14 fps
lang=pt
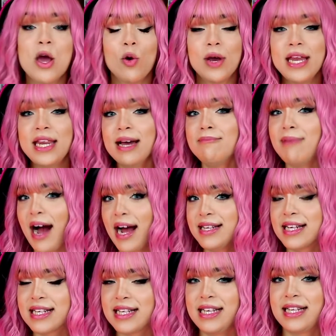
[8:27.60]
eu queria mais
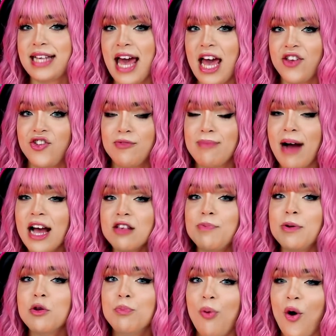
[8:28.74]
mais esse set, mais
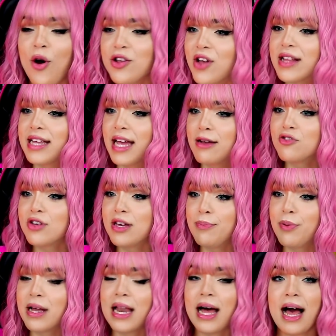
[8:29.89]
pelo Boyd até do que
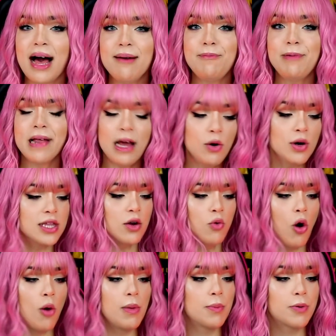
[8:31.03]
pela, pela Wonder
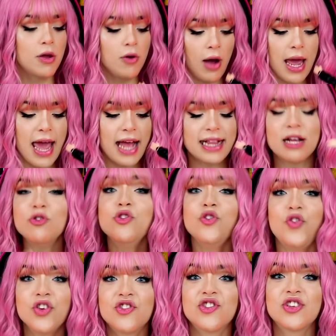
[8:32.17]
Woman, porque é tão
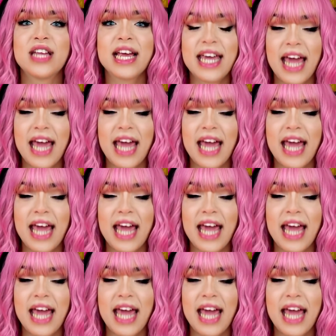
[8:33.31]
difícil de ter